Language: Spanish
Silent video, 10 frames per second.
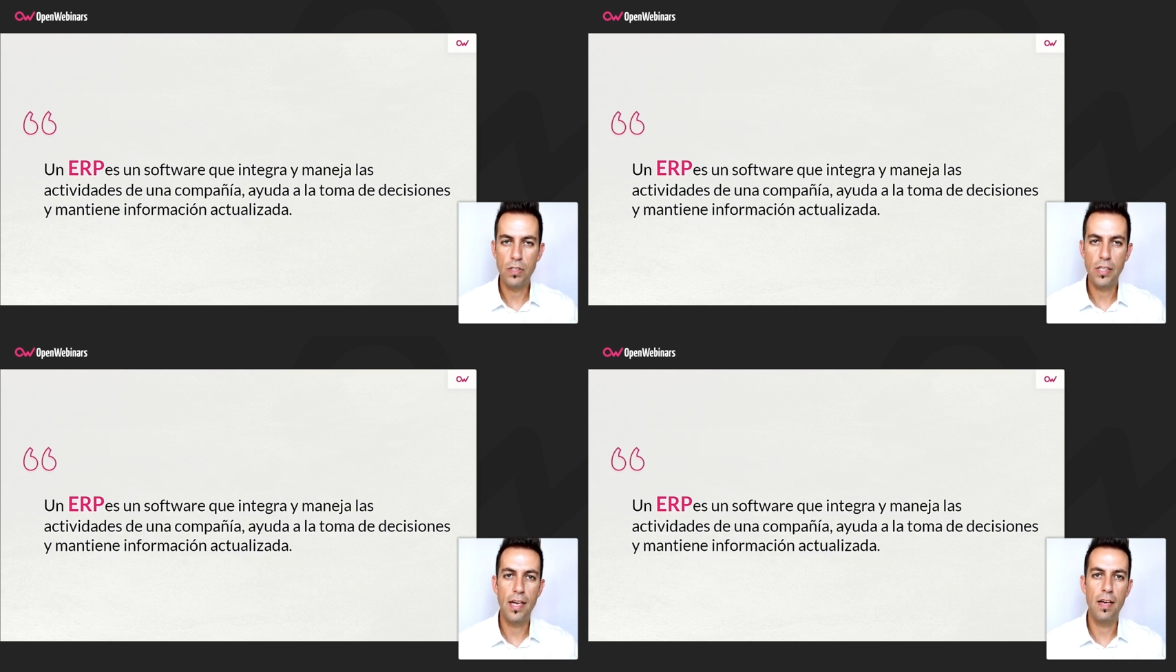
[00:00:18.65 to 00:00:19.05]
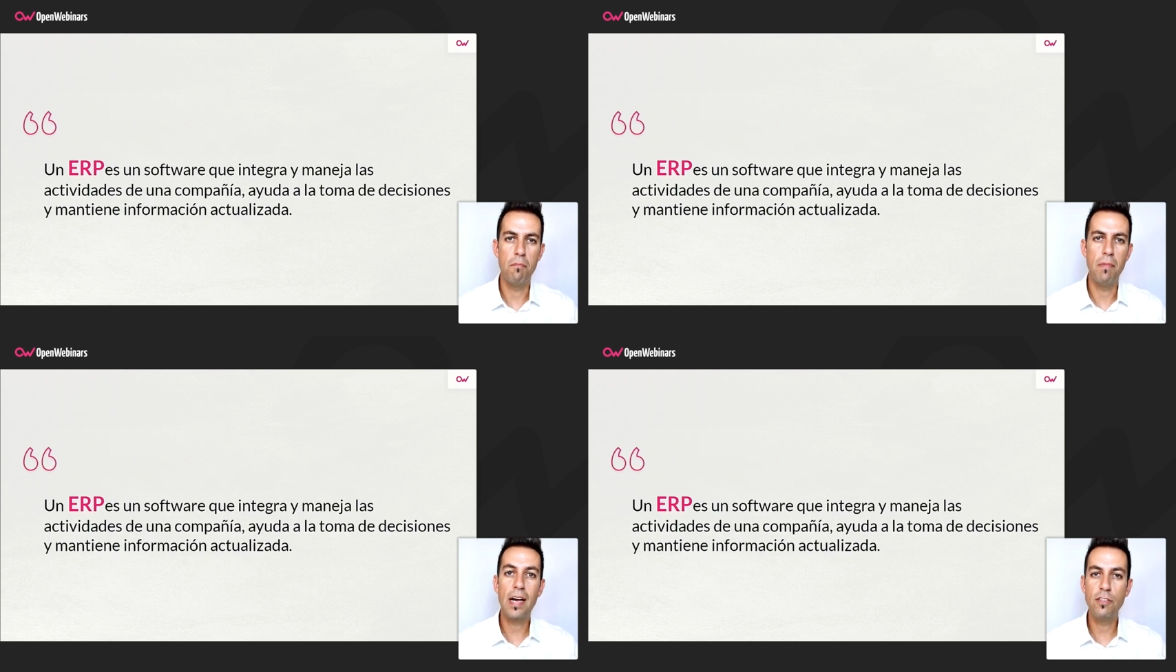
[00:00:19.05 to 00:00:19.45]
que
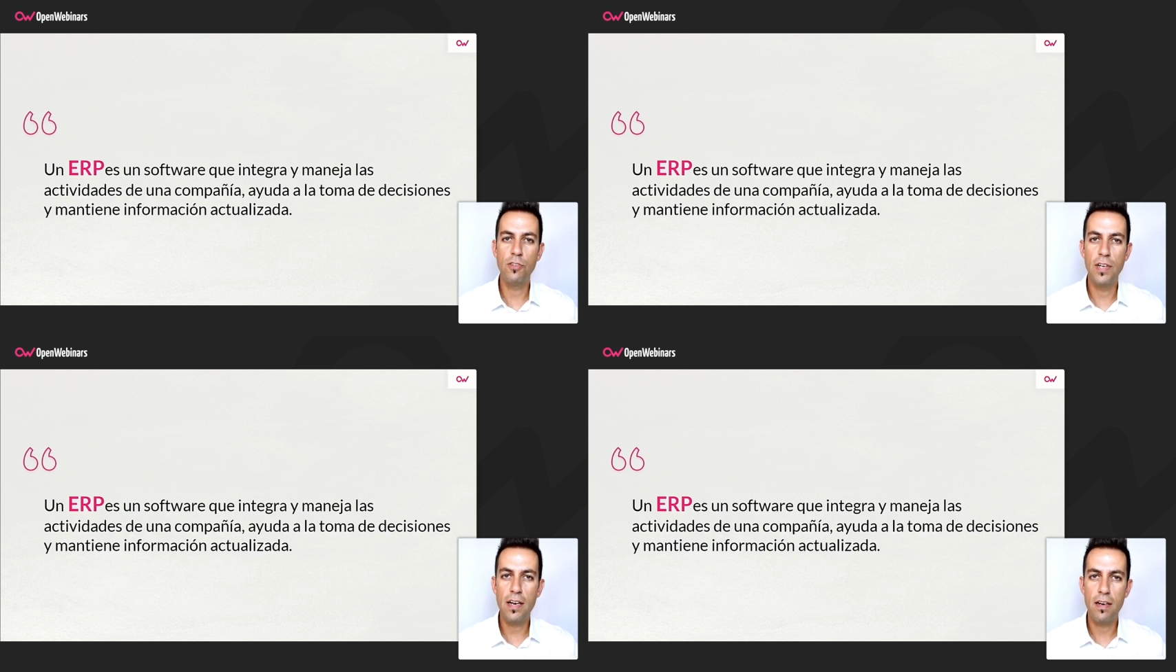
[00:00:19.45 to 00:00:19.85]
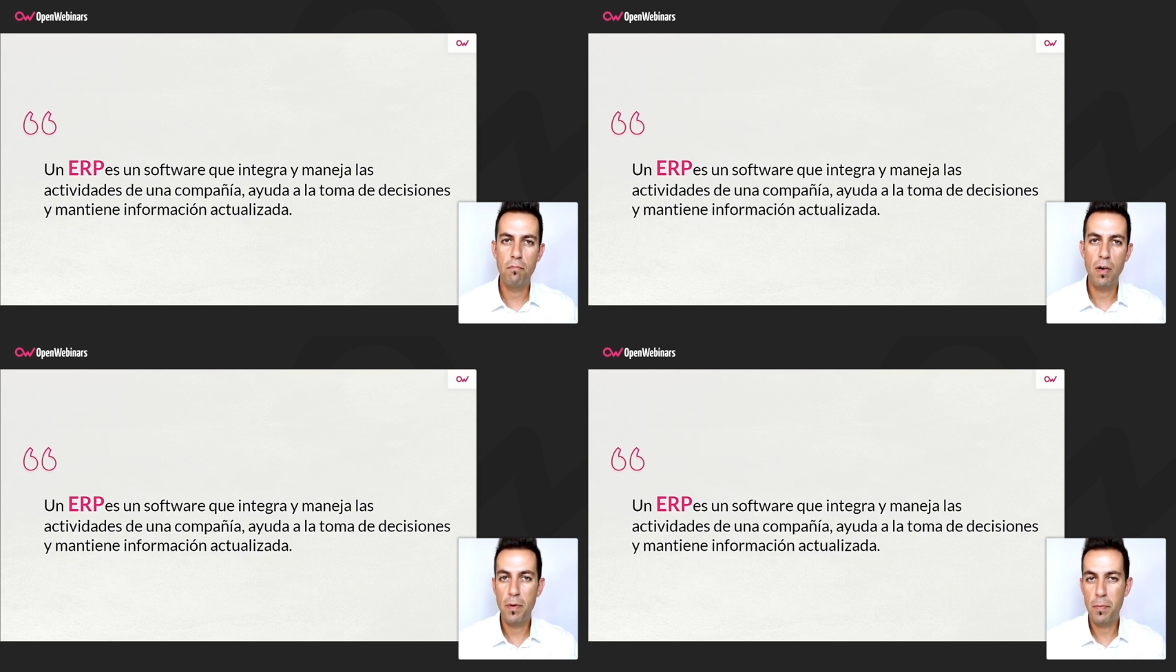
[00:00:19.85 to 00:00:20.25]
va a gestionar,
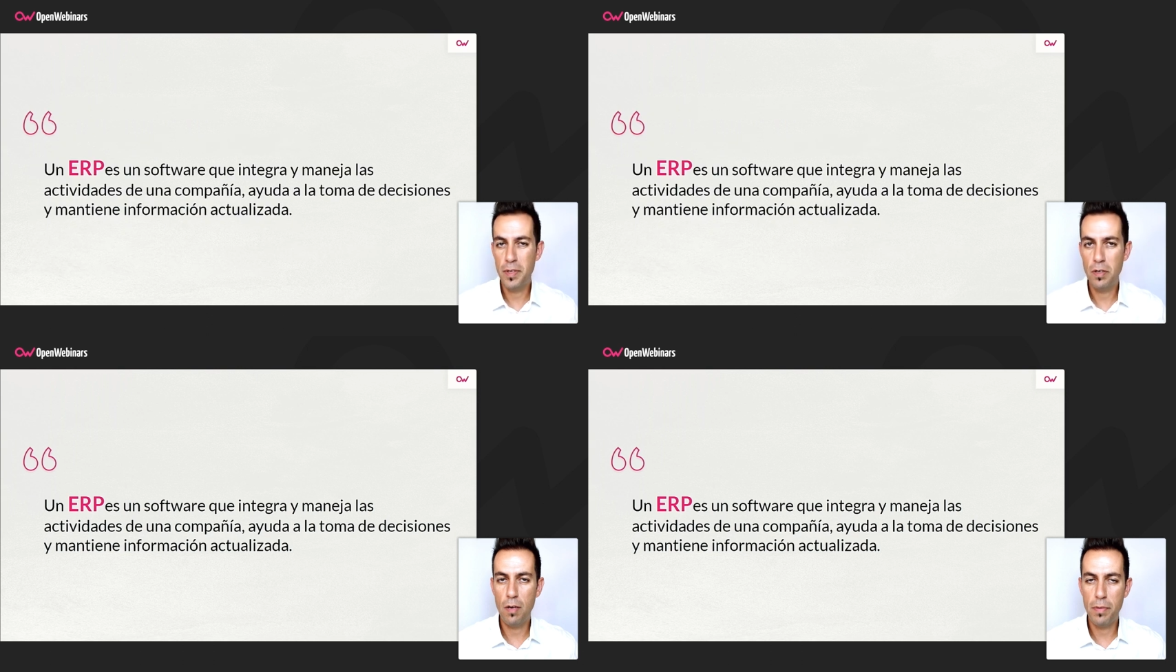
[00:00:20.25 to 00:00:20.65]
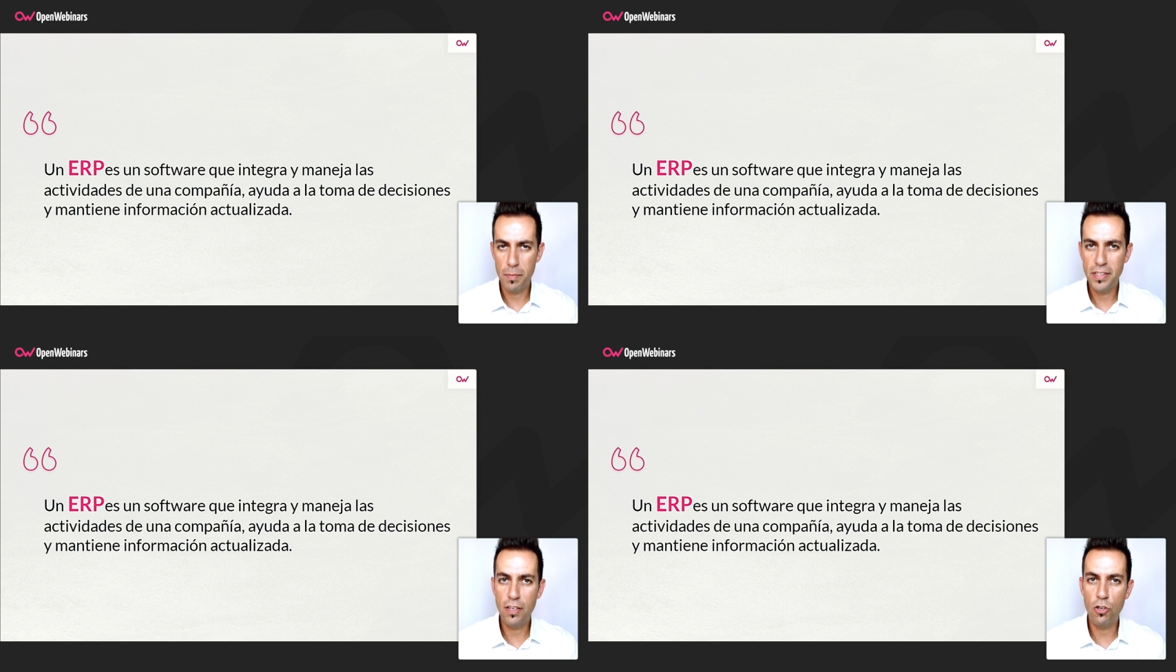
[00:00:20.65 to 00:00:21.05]
va a,
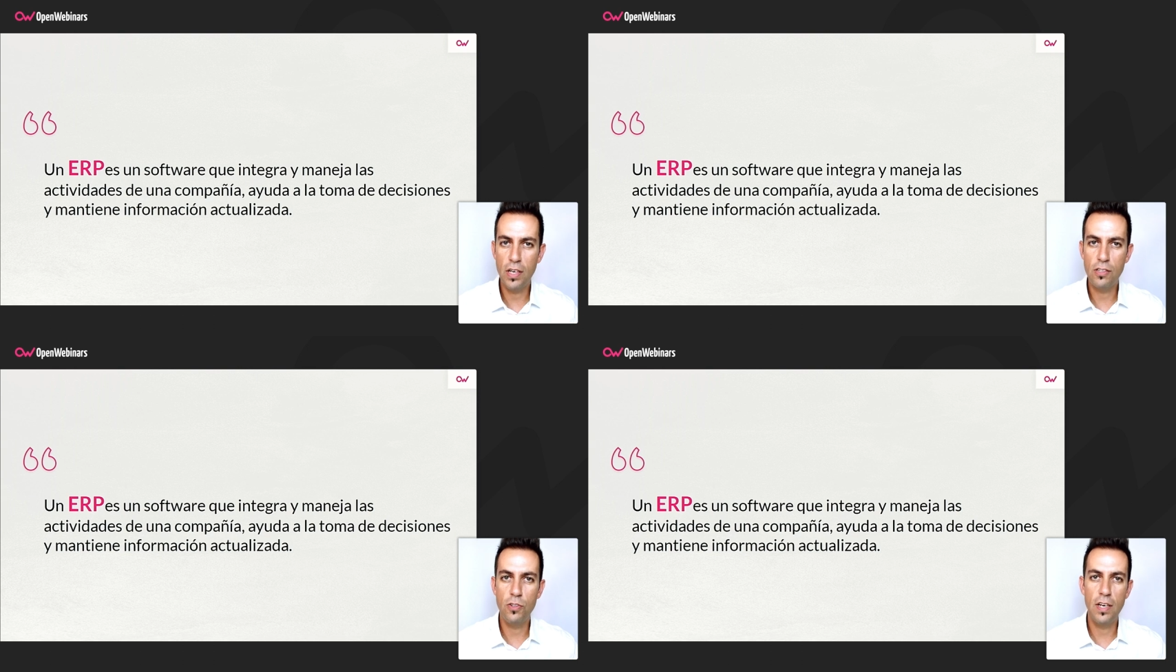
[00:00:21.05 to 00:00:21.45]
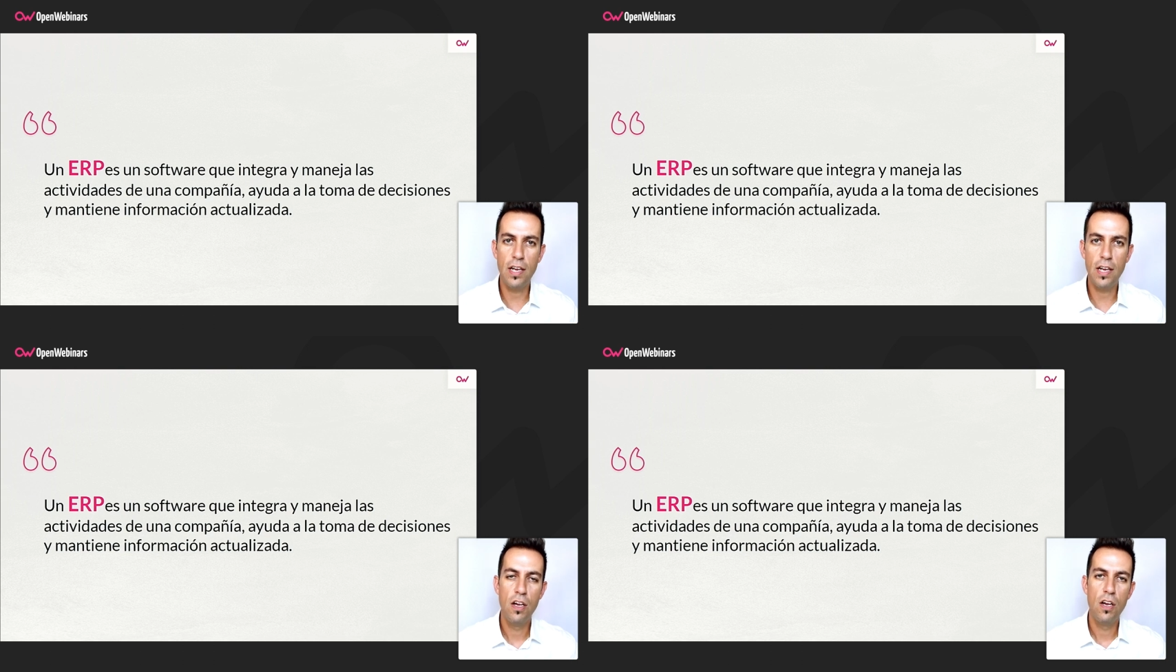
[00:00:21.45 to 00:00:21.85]
permitirnos gestionar